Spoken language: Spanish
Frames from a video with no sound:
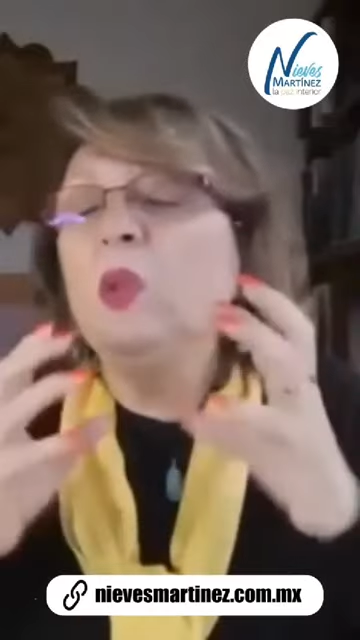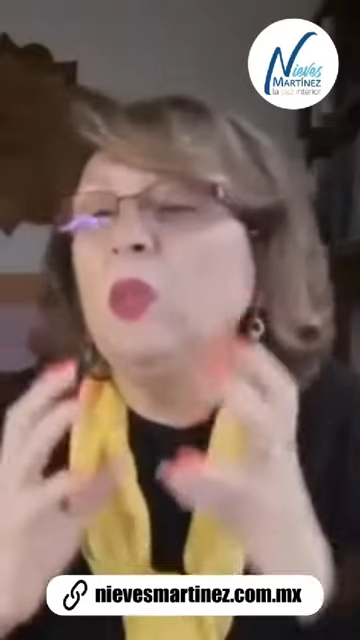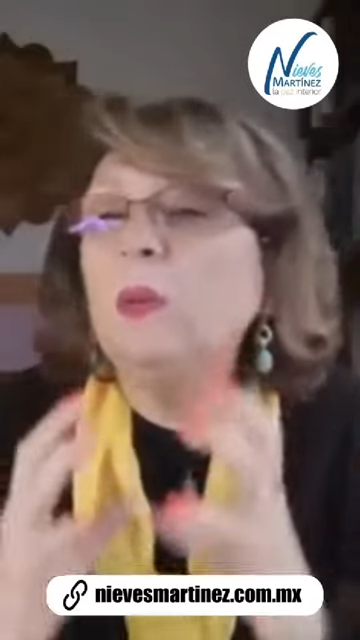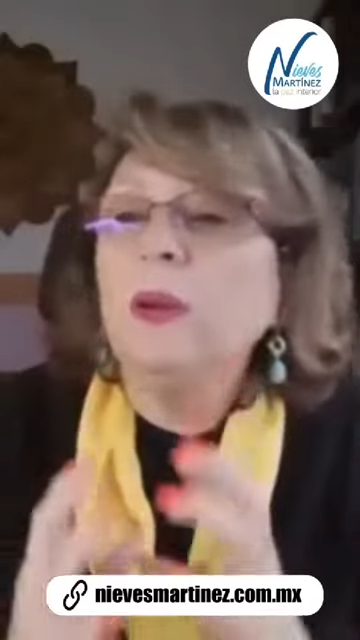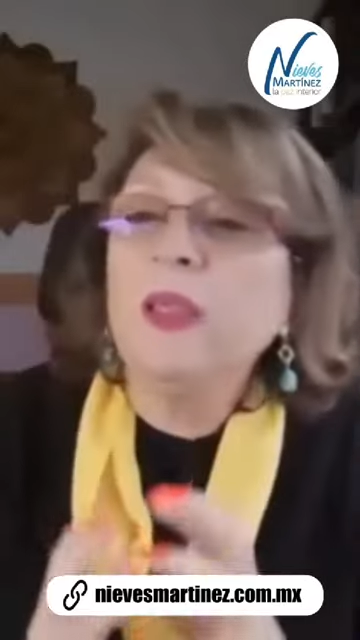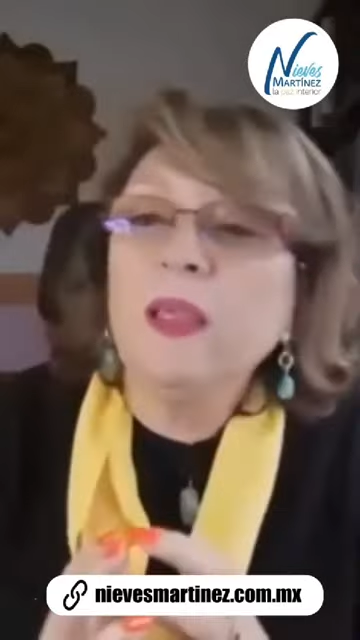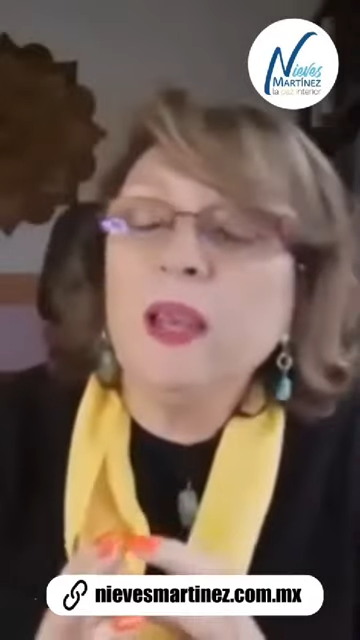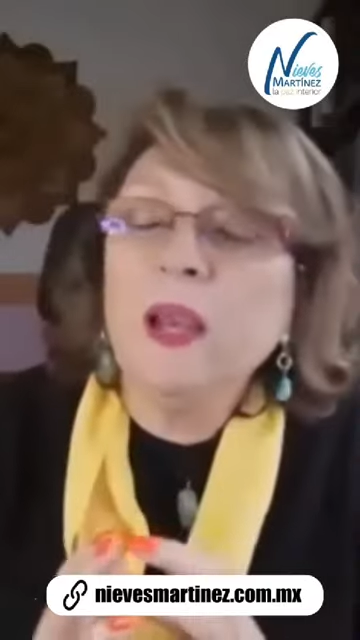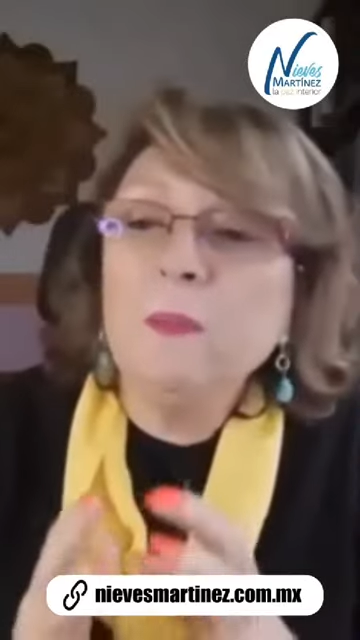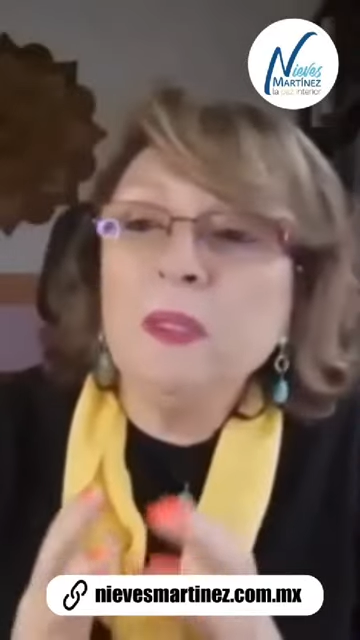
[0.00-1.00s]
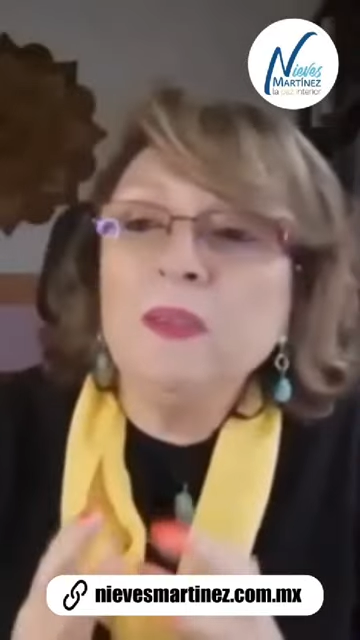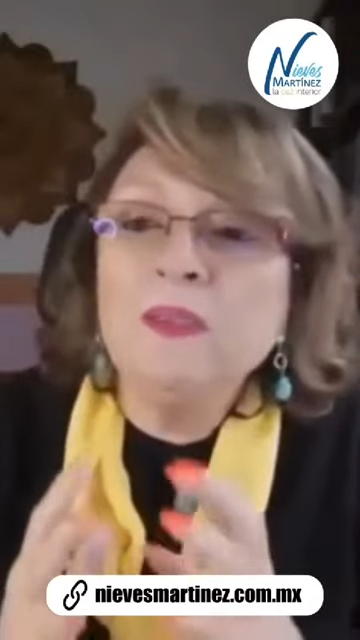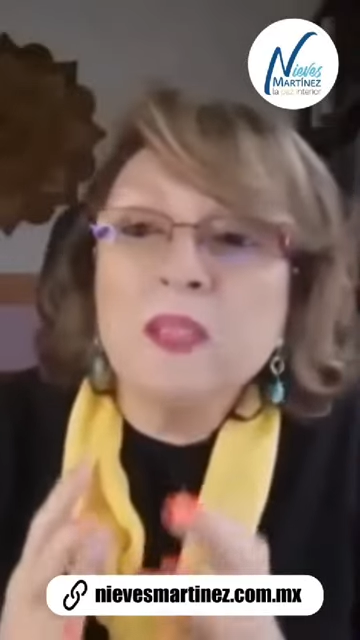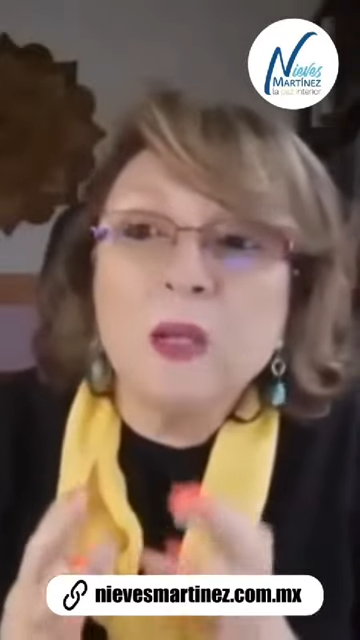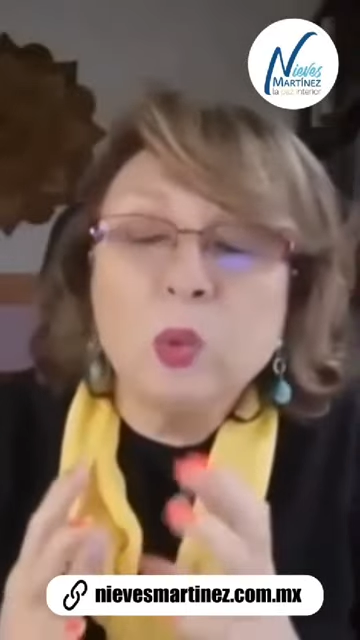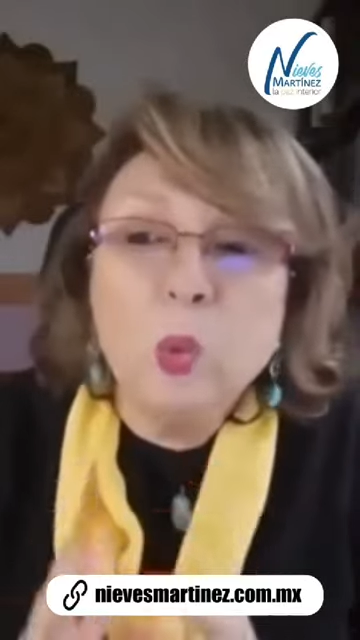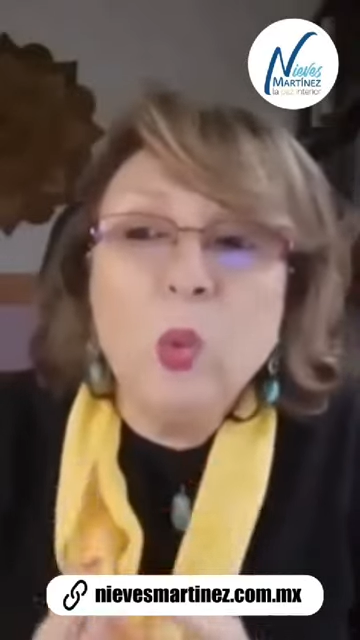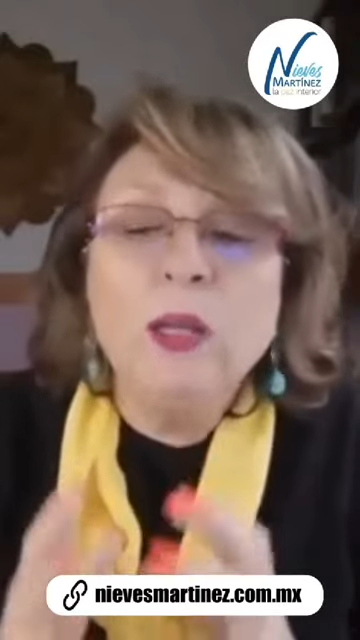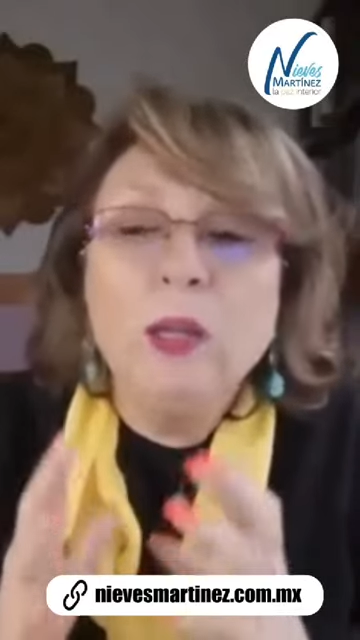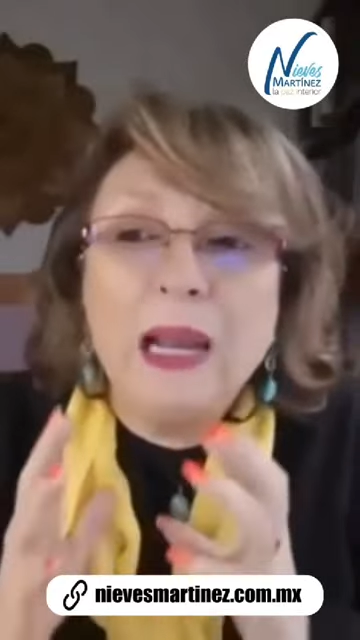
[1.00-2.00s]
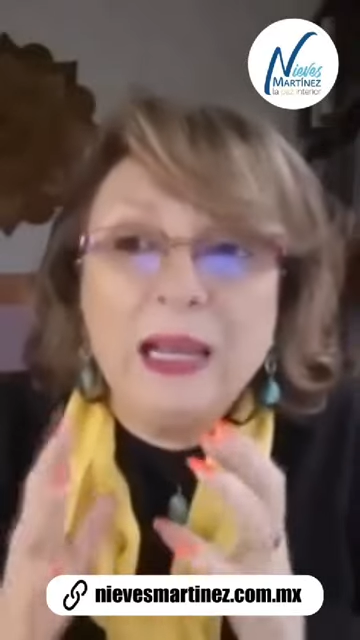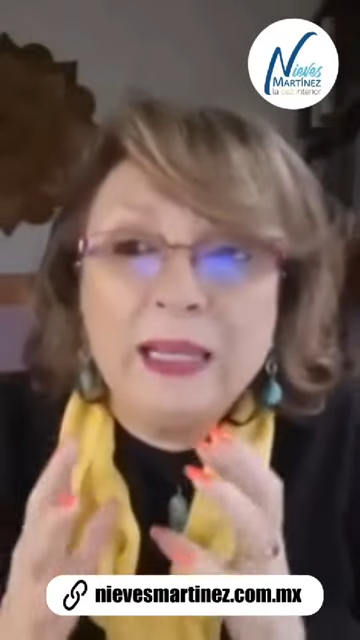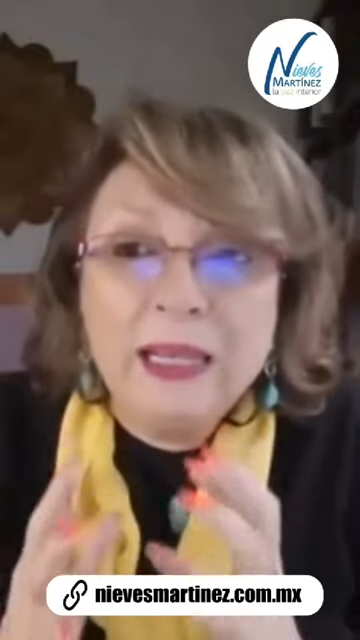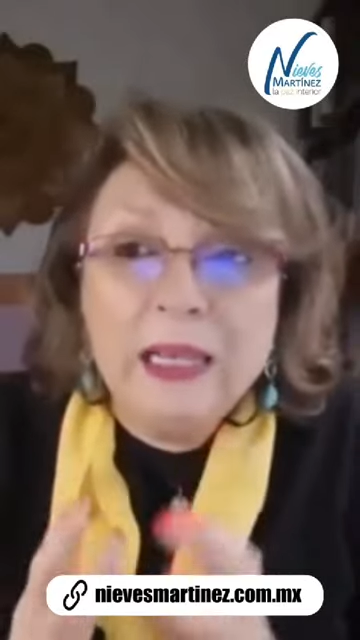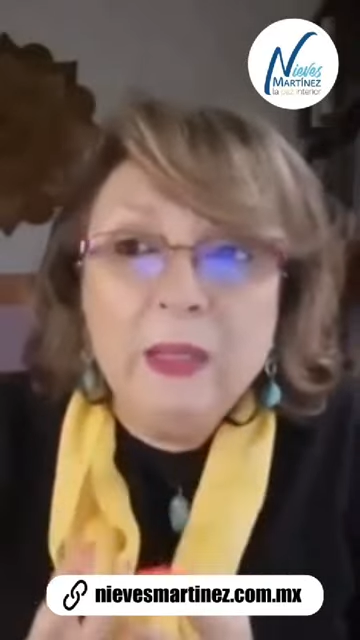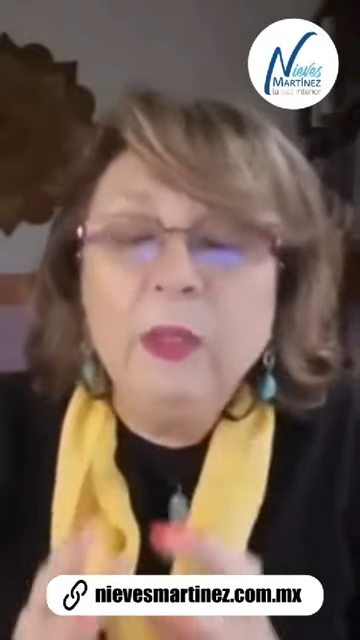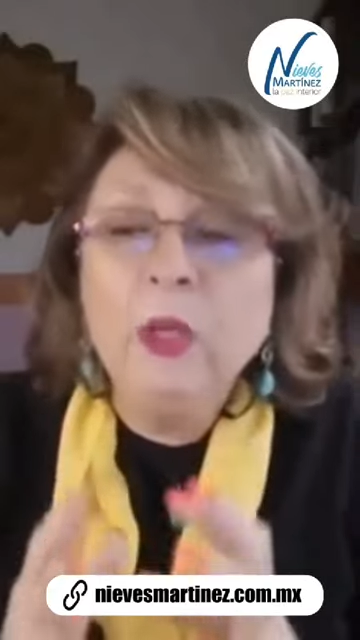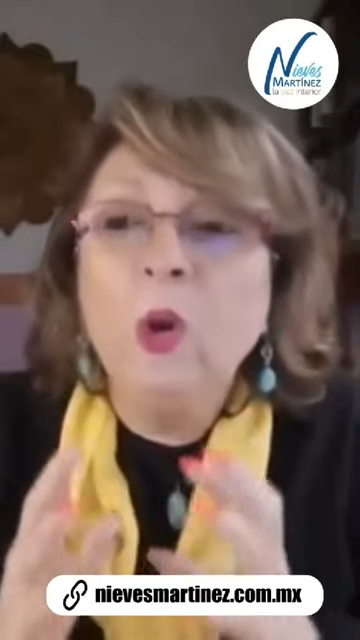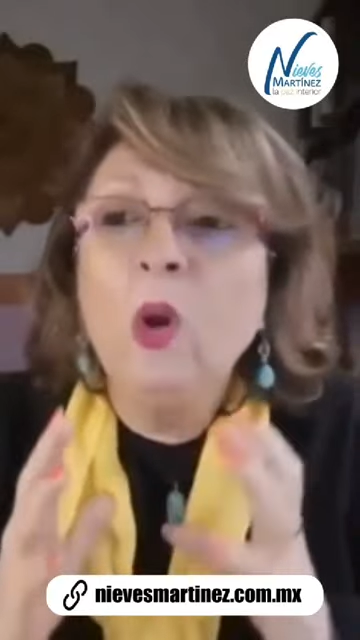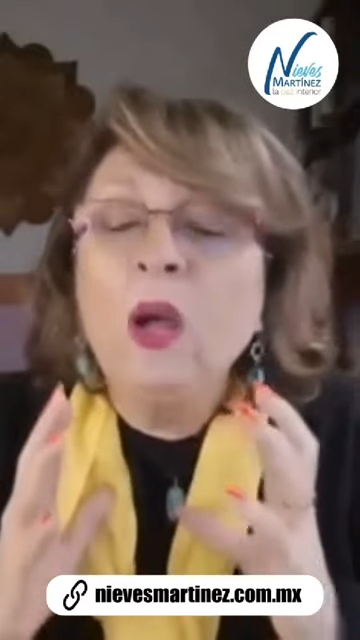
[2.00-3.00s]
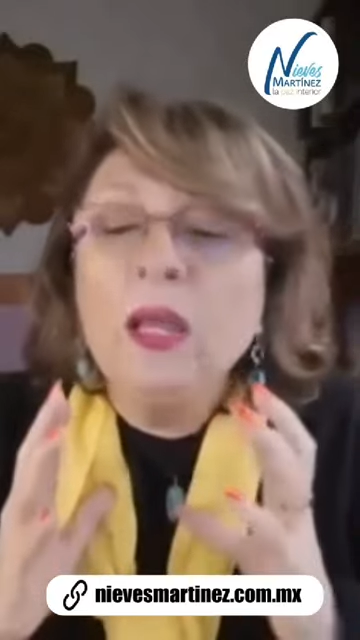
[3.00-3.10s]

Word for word: de verdaderamente estar tú en el equilibrio